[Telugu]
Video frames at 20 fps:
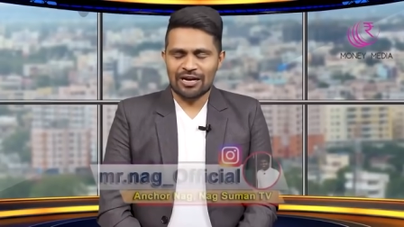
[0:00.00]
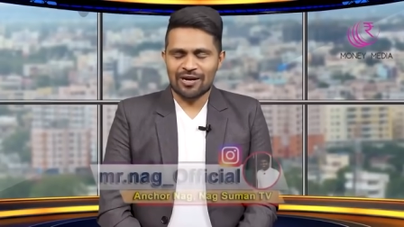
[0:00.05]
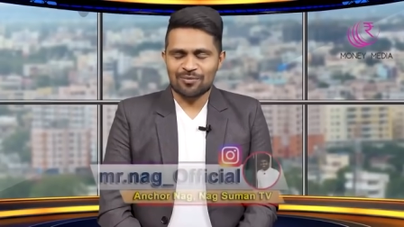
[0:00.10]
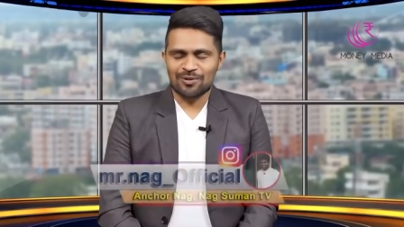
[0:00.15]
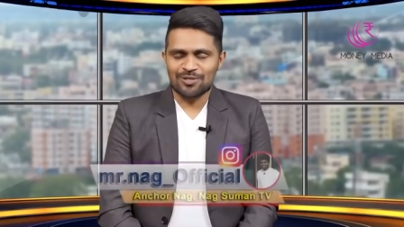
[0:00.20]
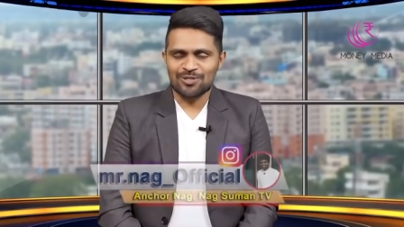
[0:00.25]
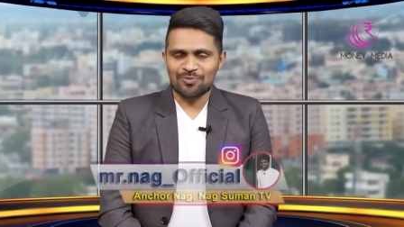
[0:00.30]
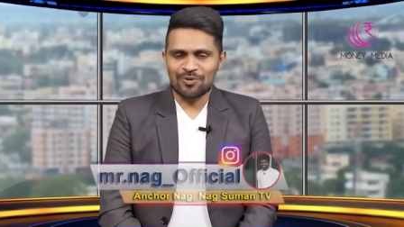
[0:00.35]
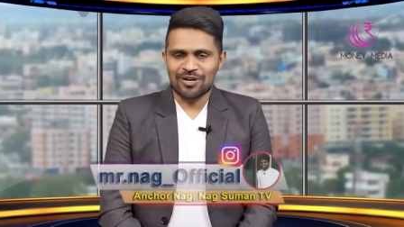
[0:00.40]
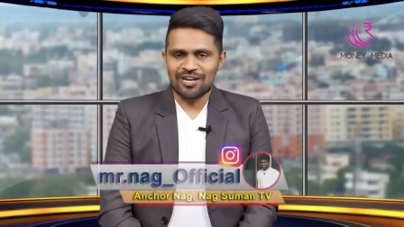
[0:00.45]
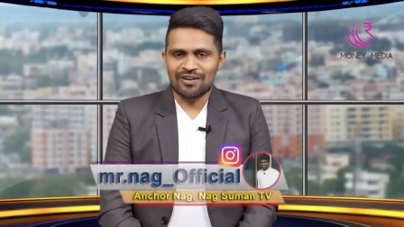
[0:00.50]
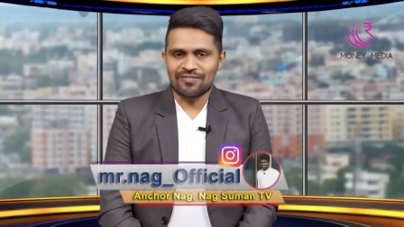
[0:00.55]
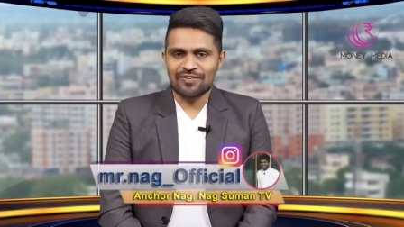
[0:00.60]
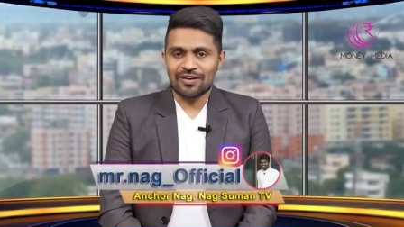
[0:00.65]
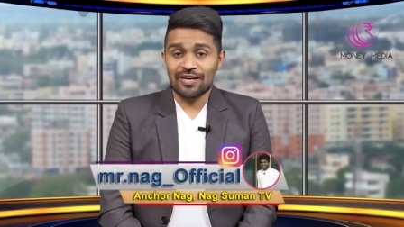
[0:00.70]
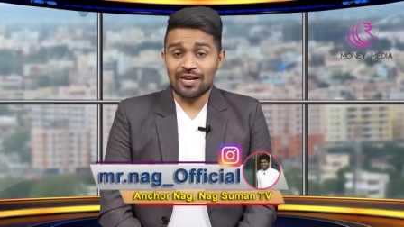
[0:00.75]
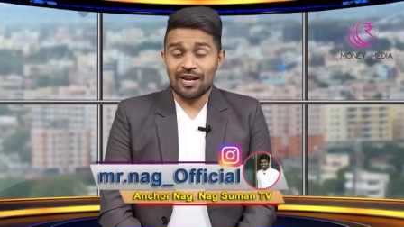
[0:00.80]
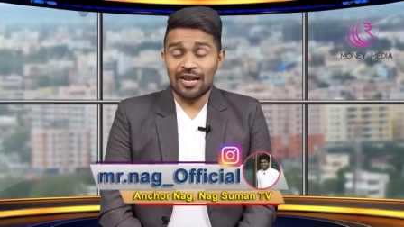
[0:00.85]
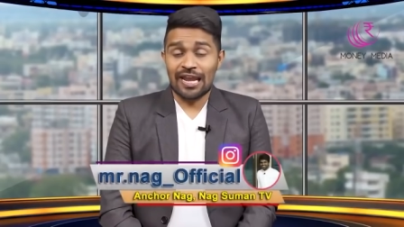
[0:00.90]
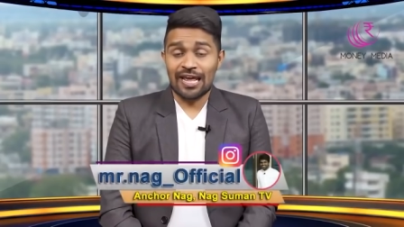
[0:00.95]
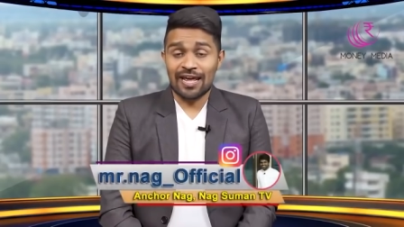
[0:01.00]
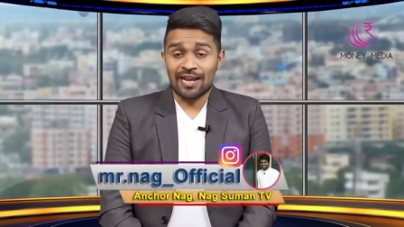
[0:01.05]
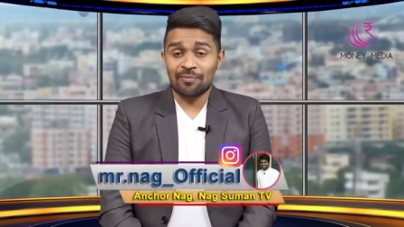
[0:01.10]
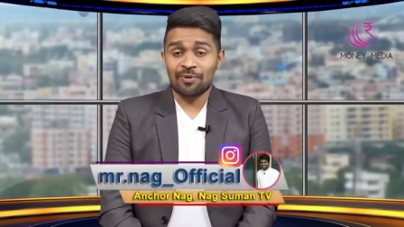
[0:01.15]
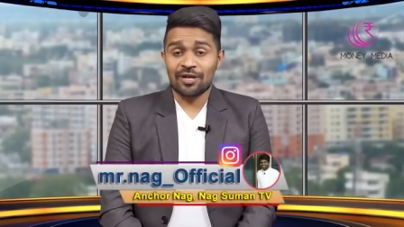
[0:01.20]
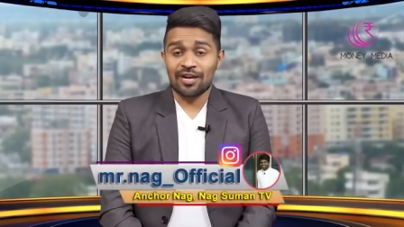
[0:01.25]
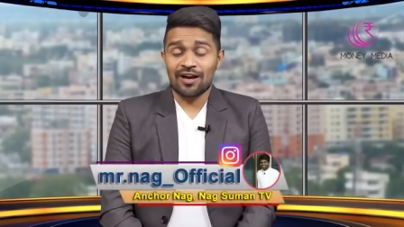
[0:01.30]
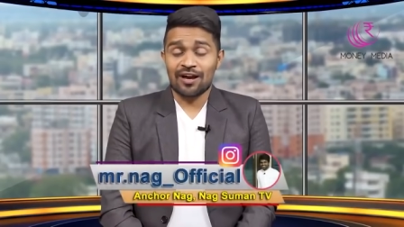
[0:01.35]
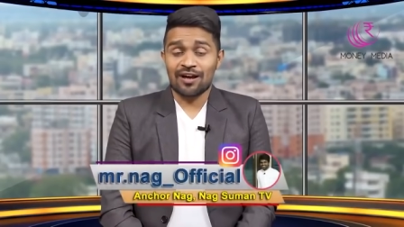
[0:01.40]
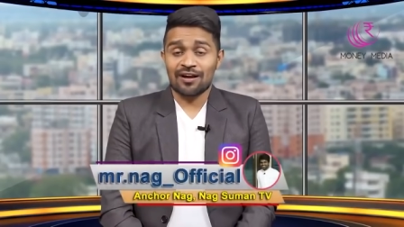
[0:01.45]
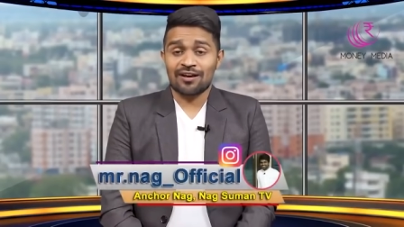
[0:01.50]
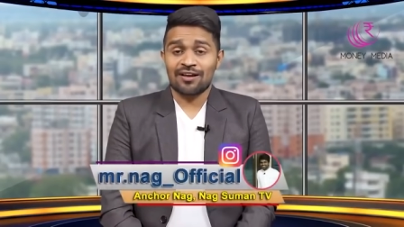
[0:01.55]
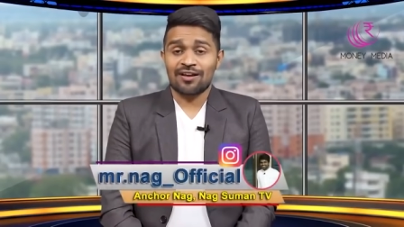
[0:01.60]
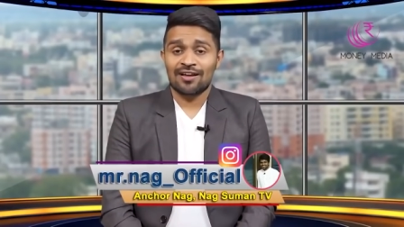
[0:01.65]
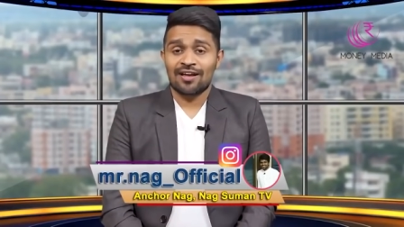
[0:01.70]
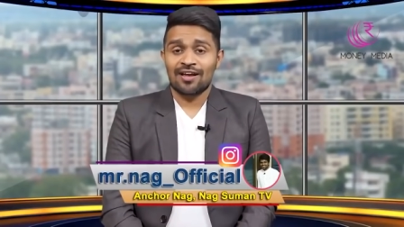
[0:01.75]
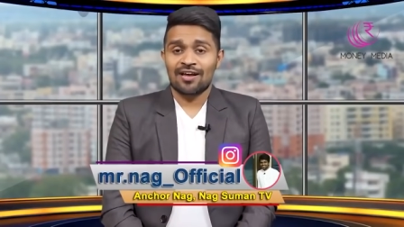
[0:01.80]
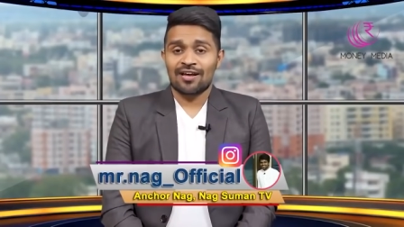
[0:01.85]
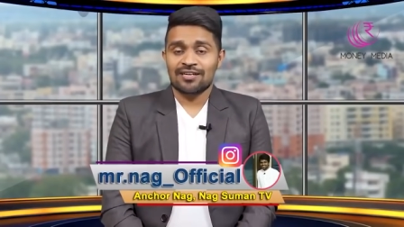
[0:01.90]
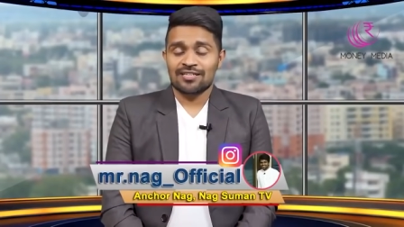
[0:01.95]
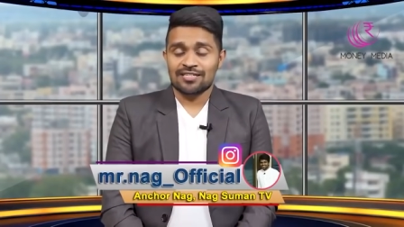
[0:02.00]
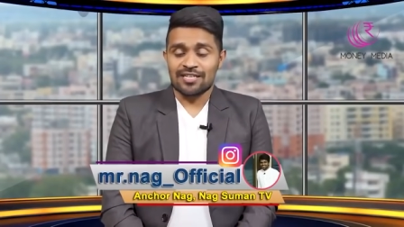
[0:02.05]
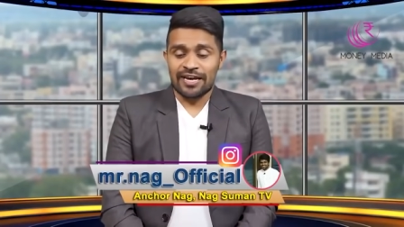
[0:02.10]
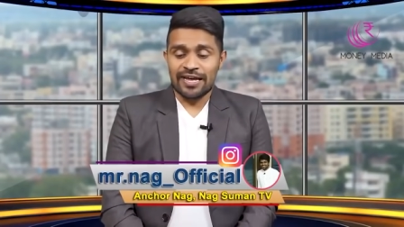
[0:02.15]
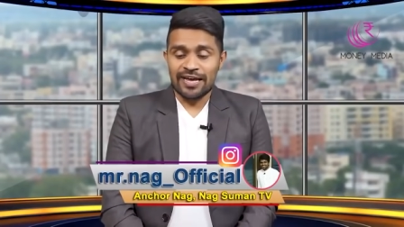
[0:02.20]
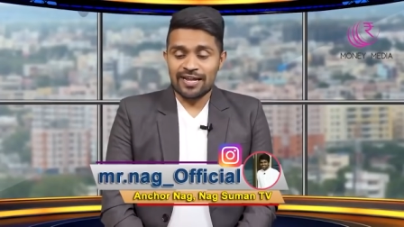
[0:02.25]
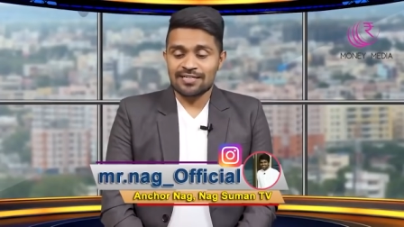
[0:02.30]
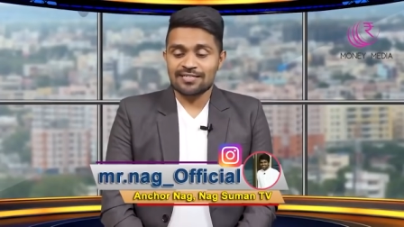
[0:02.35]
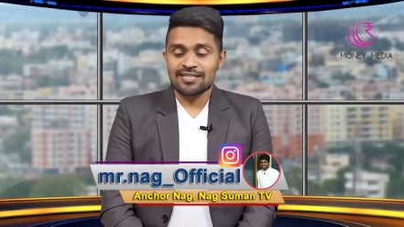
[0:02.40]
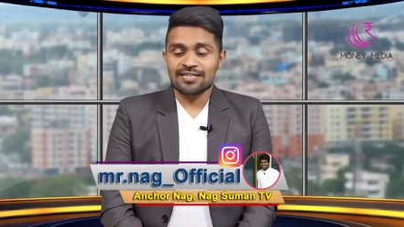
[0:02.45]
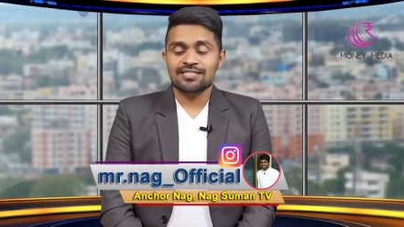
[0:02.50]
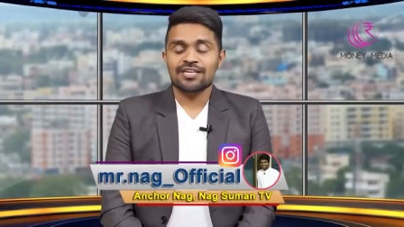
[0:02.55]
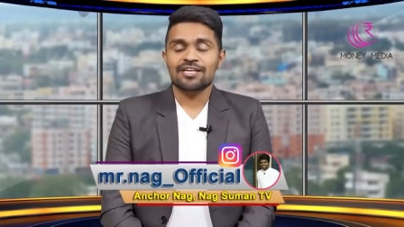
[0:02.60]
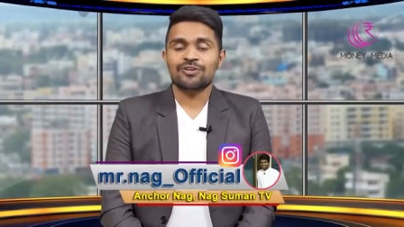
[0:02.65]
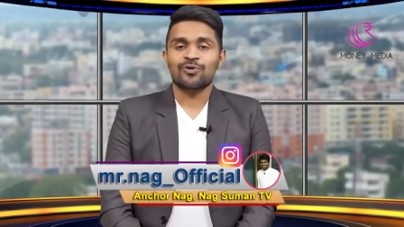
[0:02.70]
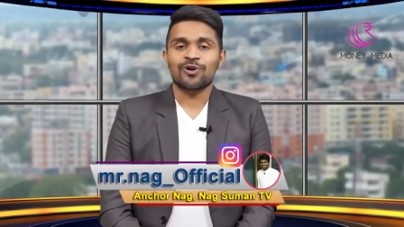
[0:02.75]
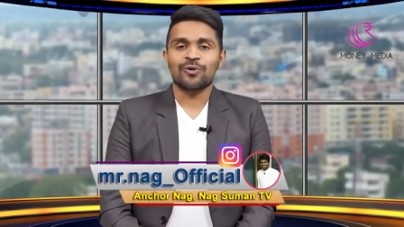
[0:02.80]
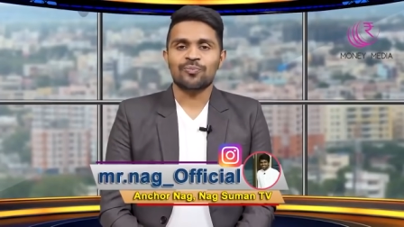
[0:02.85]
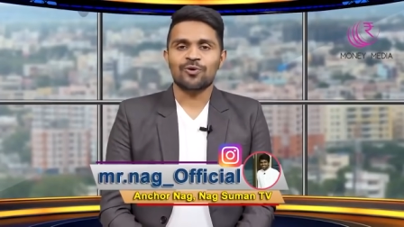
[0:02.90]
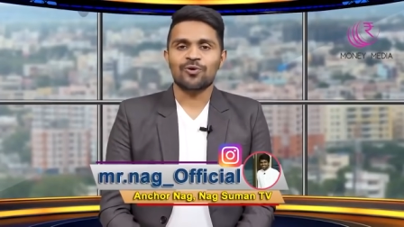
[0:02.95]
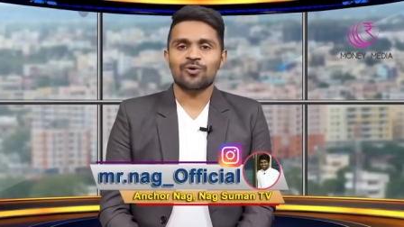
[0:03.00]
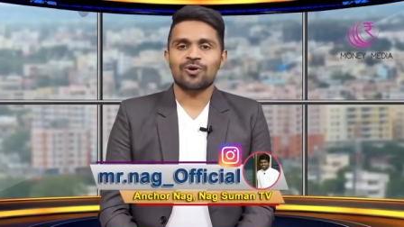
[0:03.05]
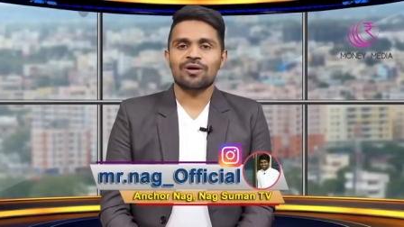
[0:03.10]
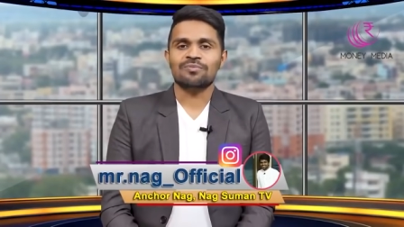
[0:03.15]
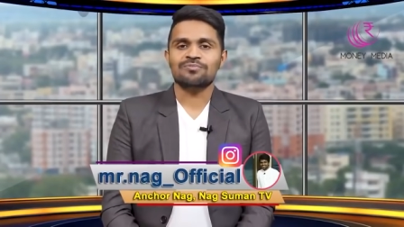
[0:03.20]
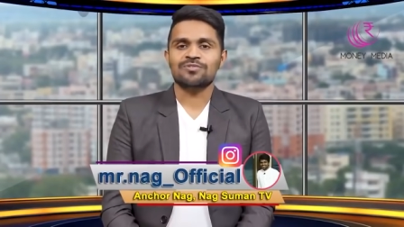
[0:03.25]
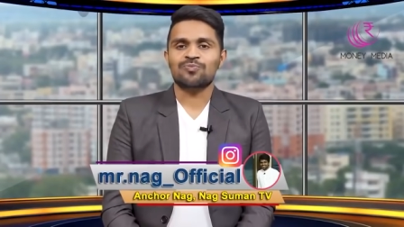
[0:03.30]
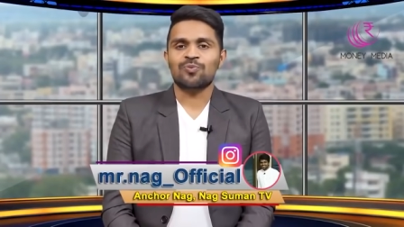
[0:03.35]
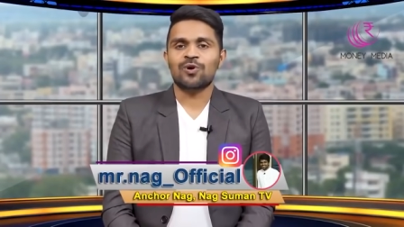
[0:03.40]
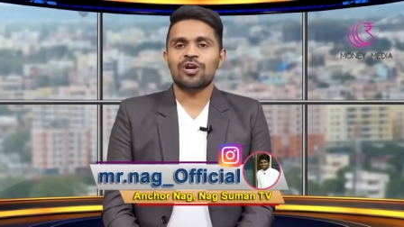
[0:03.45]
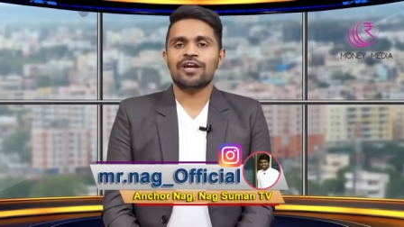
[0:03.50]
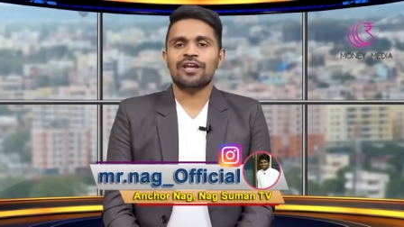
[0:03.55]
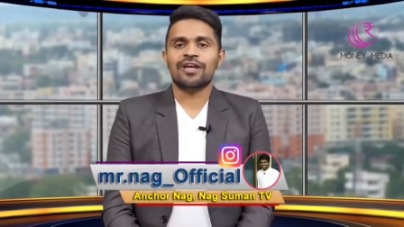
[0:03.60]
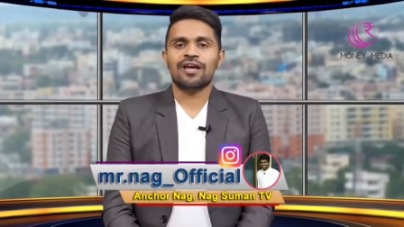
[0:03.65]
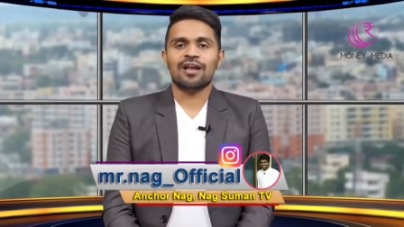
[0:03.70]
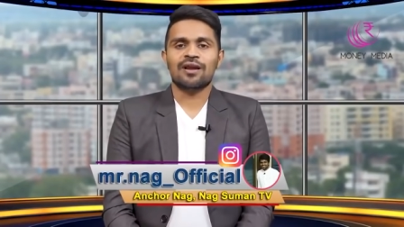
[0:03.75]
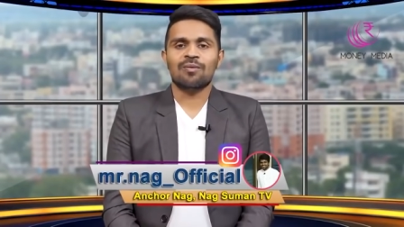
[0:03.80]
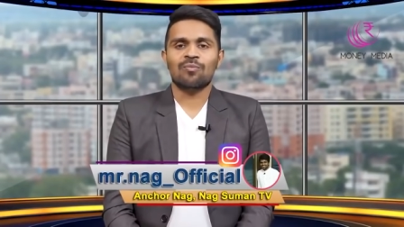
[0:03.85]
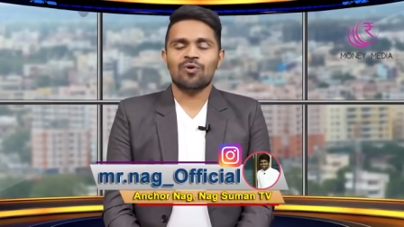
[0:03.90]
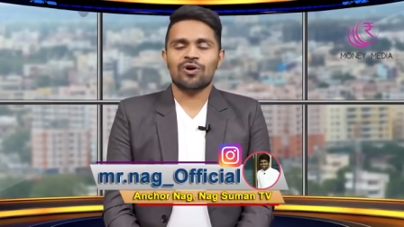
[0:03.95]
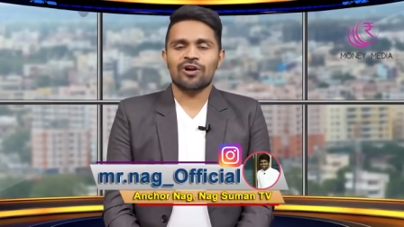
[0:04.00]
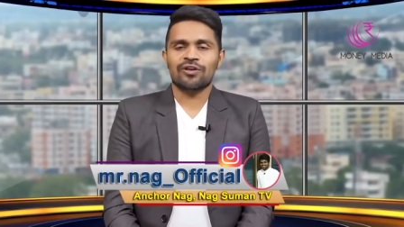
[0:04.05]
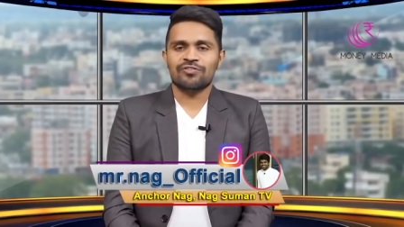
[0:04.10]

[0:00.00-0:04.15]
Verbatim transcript: వెల్కమ్ టు సుమన్ టీవీ నేను మీ నాక్ నేను చేసేటువంటి ప్రోగ్రామ్స్ పొలిటికల్